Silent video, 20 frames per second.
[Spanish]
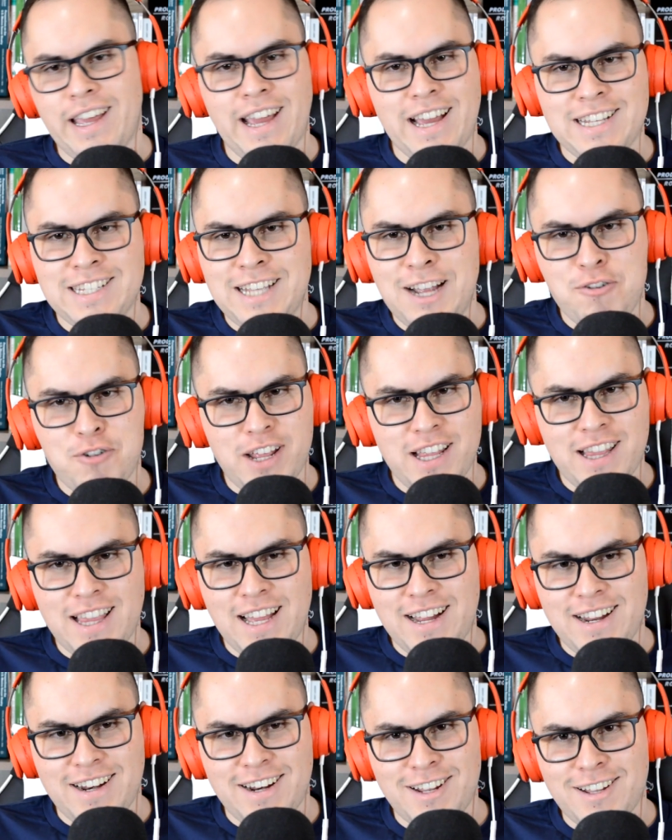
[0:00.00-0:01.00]
Y hasta
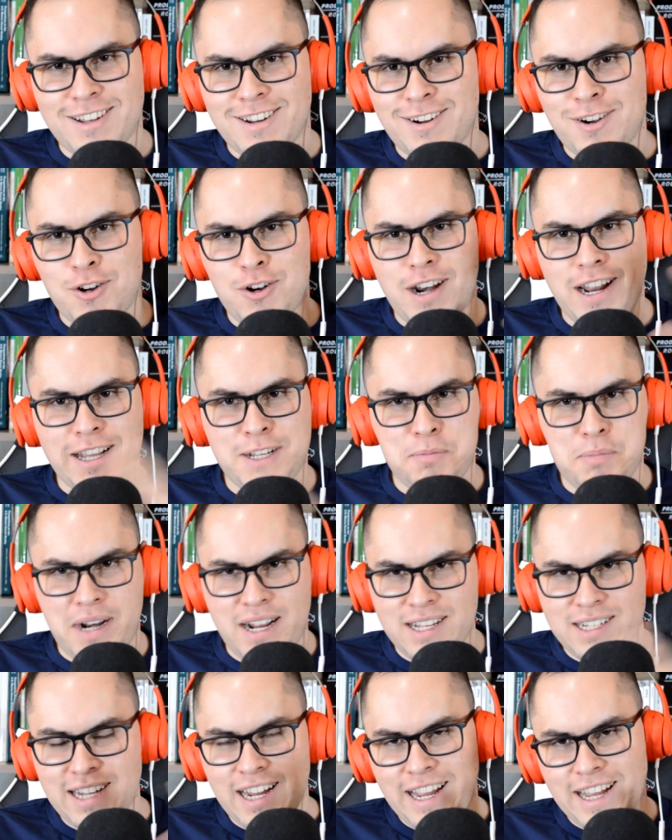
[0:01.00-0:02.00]
ahorita, con la
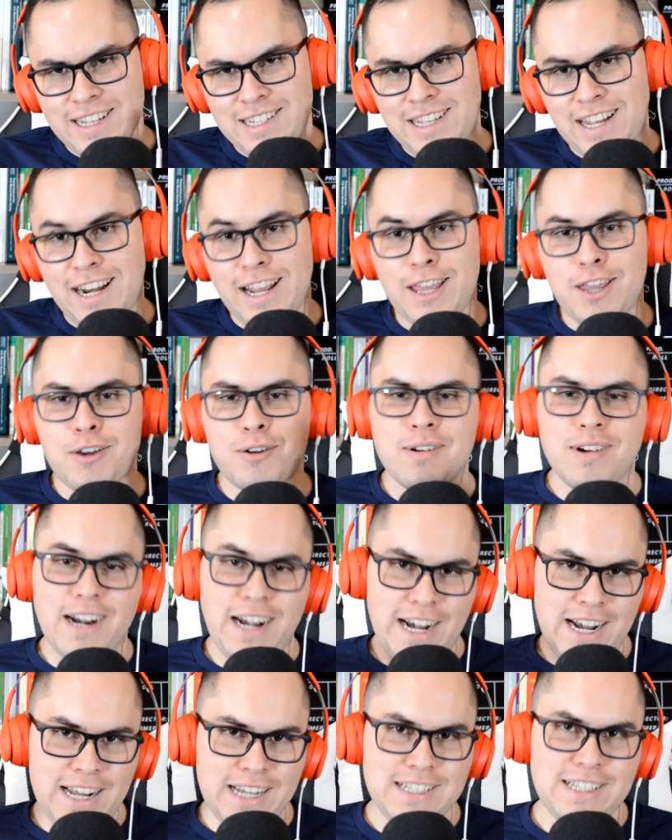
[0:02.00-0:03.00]
experiencia que has
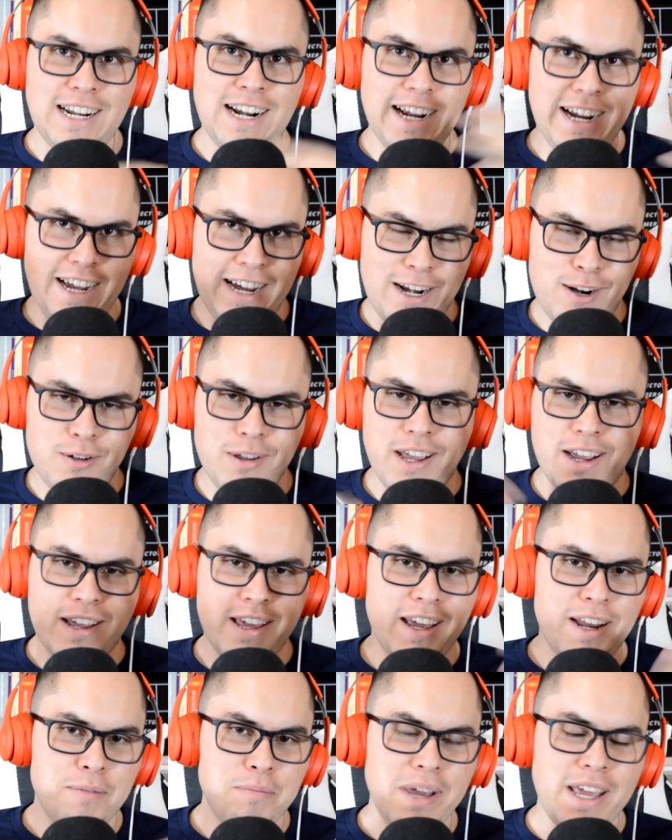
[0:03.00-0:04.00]
tenido en el extranjero y
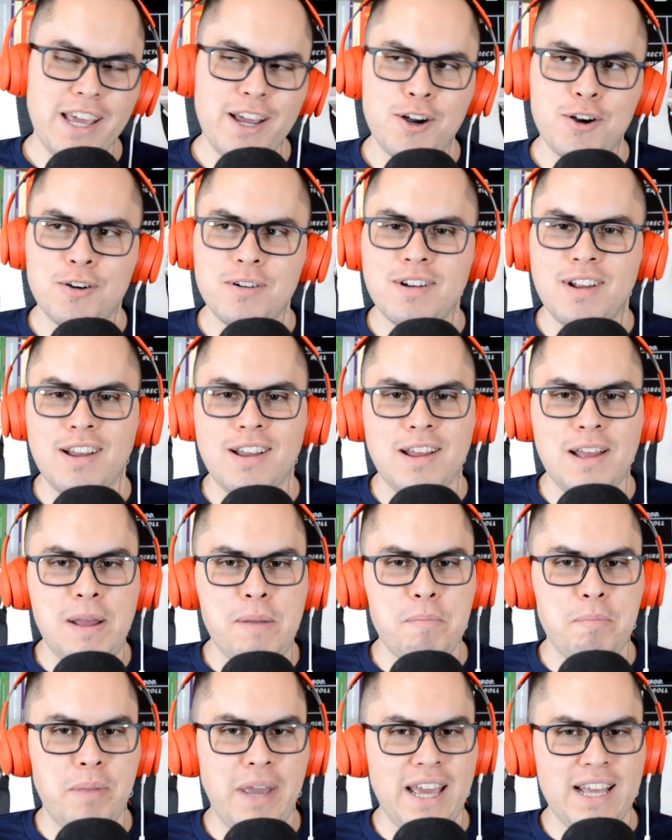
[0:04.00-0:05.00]
aquí en México,
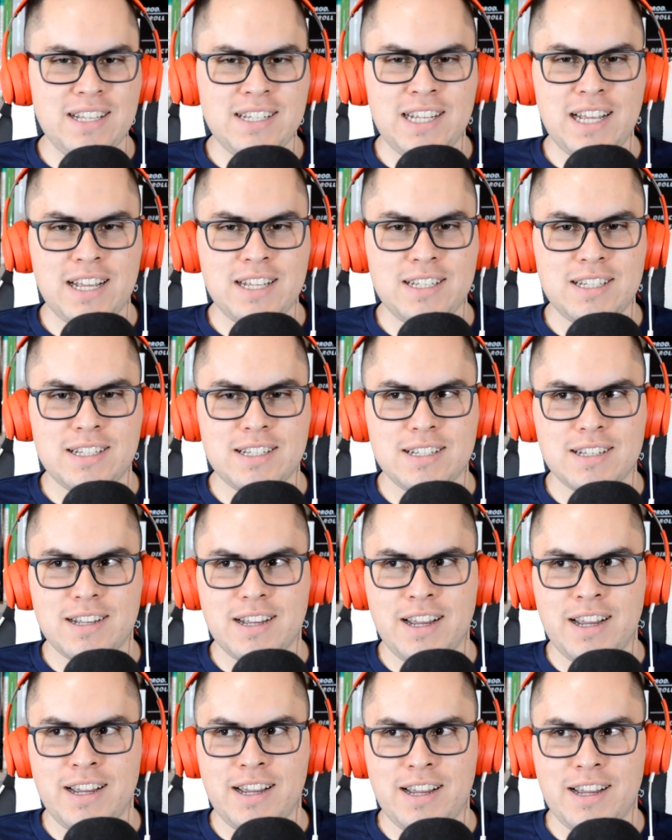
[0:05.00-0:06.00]

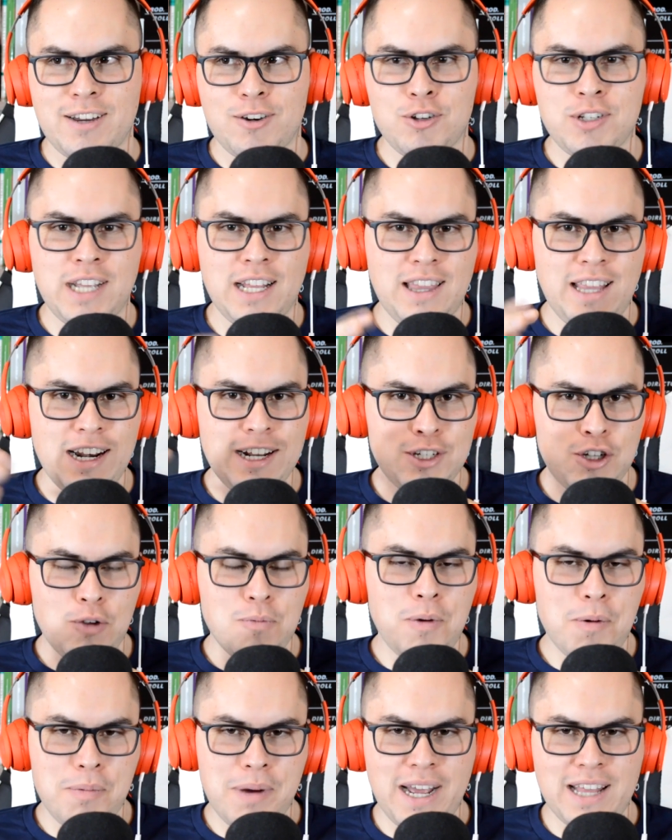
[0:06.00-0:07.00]
¿piensas, eh, o sea,
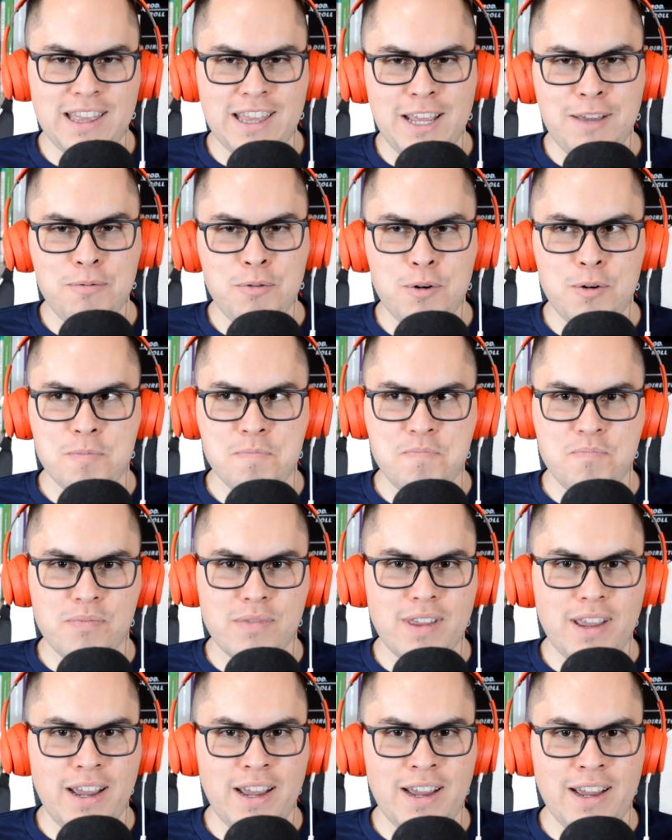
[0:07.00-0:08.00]
tienes como objetivo
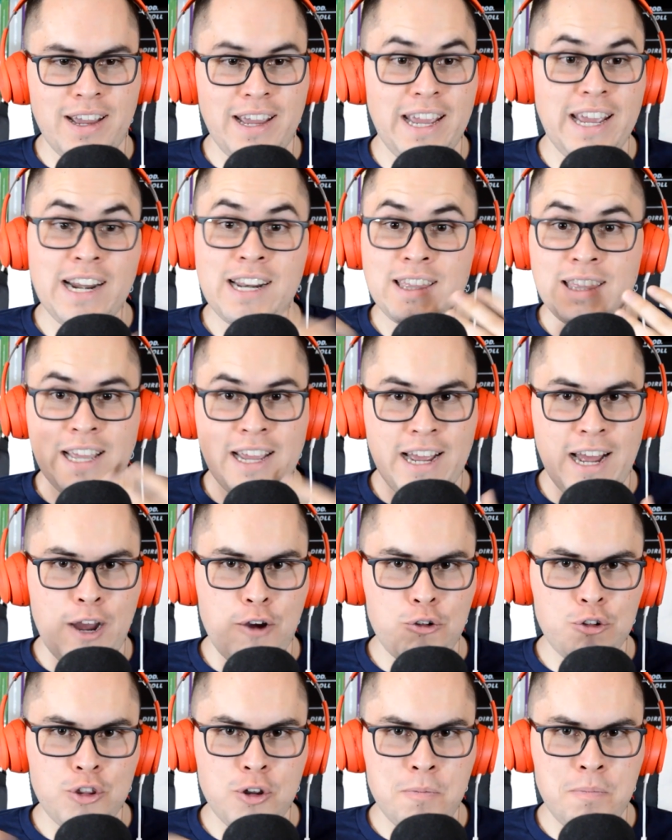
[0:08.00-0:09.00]
eh, irte
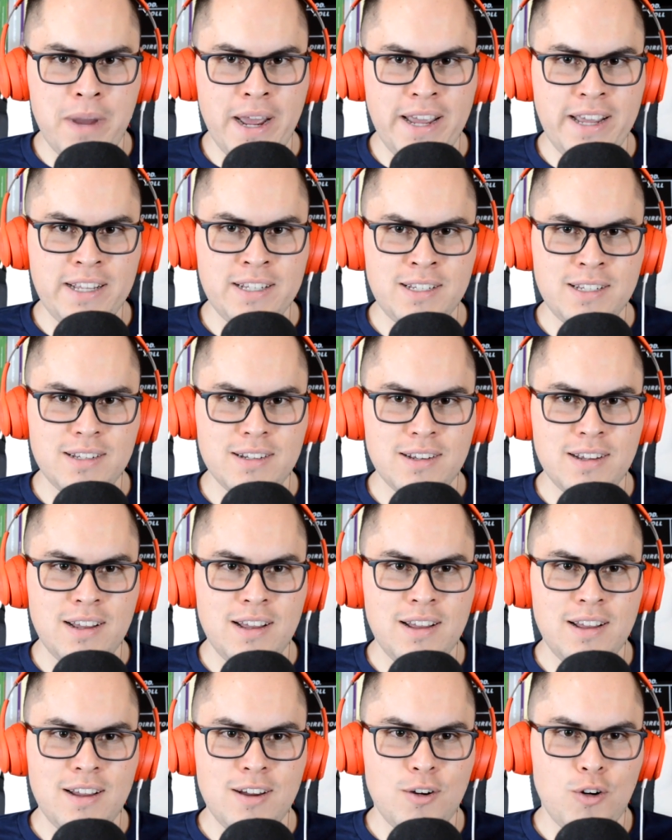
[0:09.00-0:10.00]
a otro país
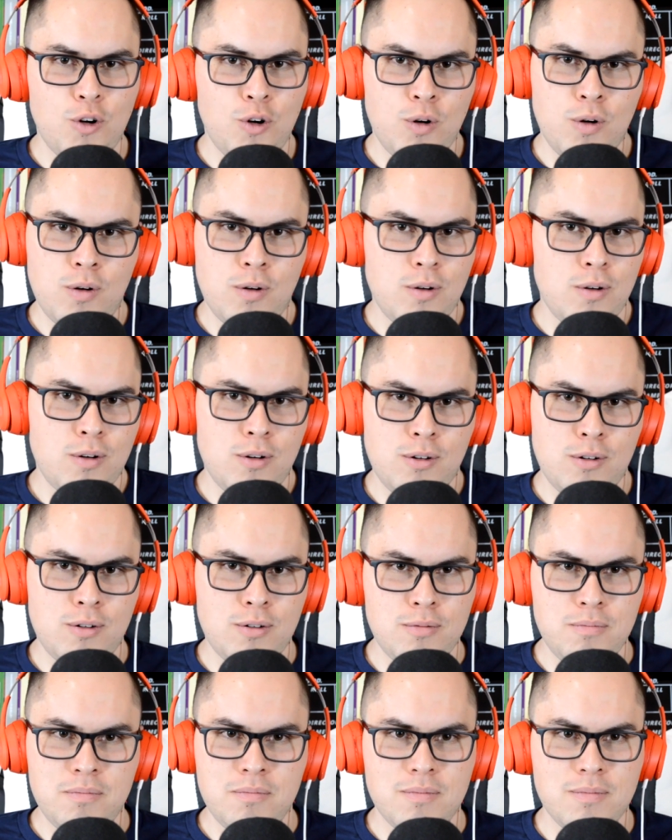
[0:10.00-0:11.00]

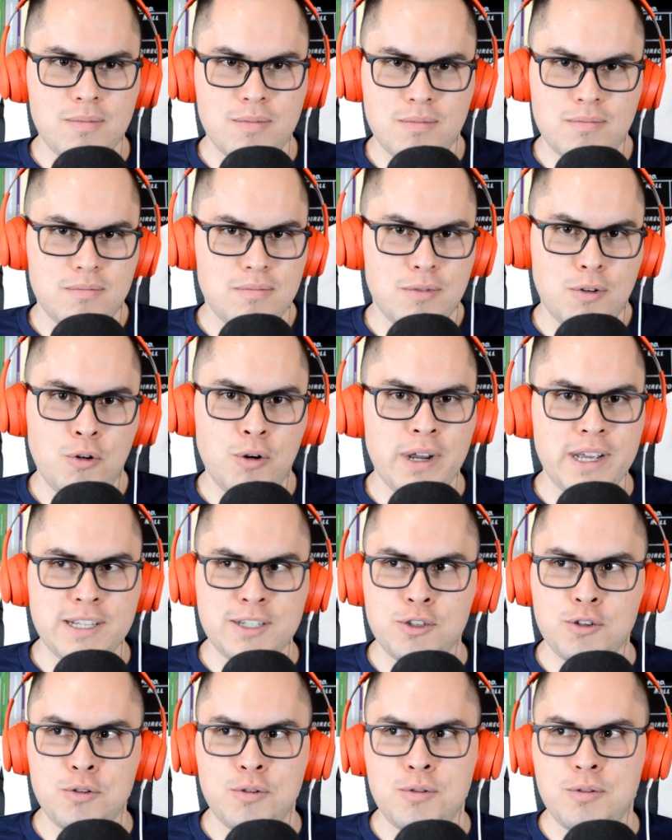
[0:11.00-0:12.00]
o, o,
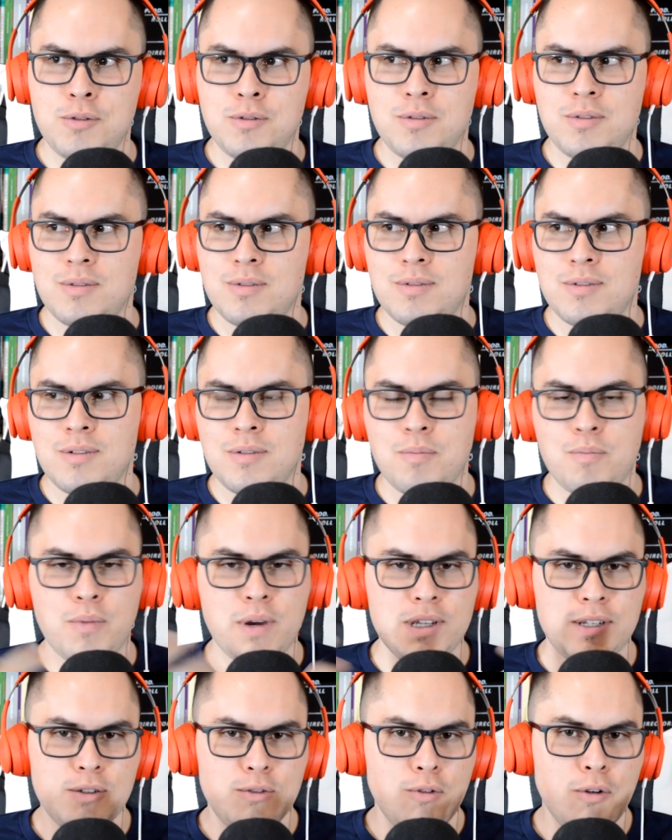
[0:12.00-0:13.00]
es tu,
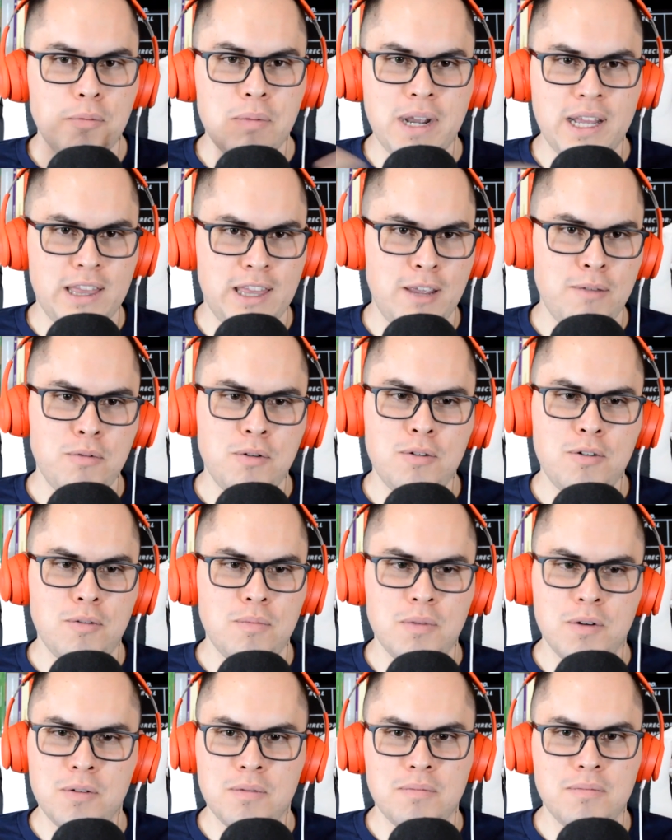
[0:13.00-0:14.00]
pues, tu
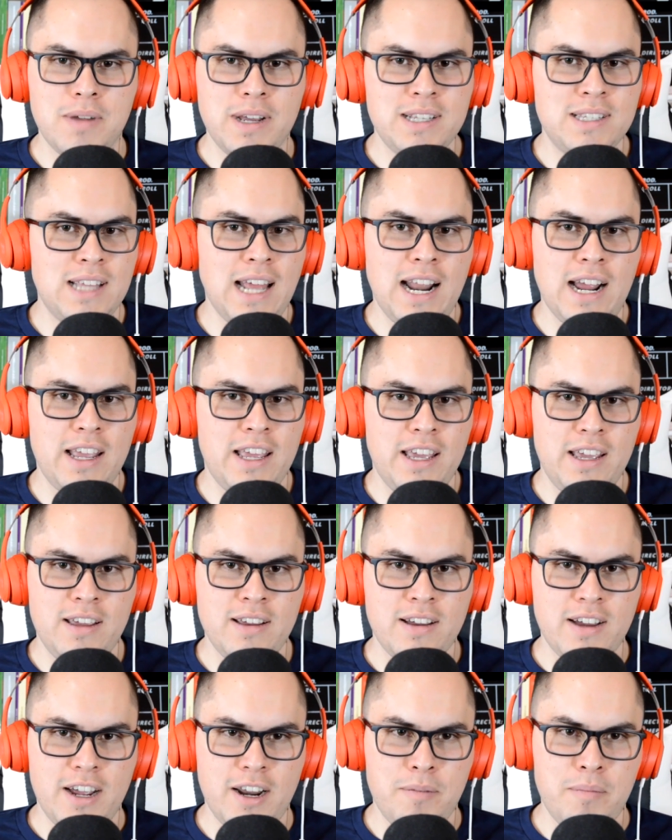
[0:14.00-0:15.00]
objetivo como estar
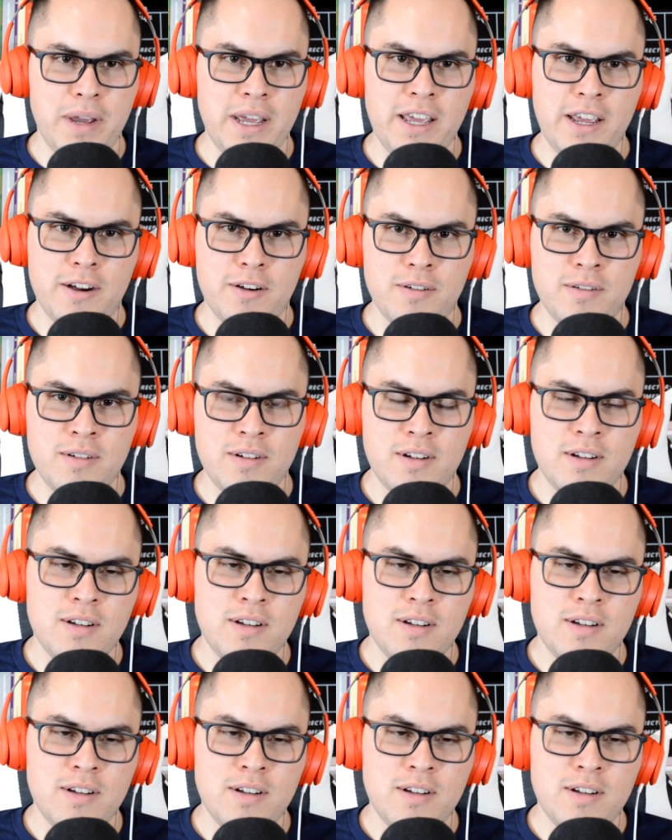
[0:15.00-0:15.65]
aquí en México?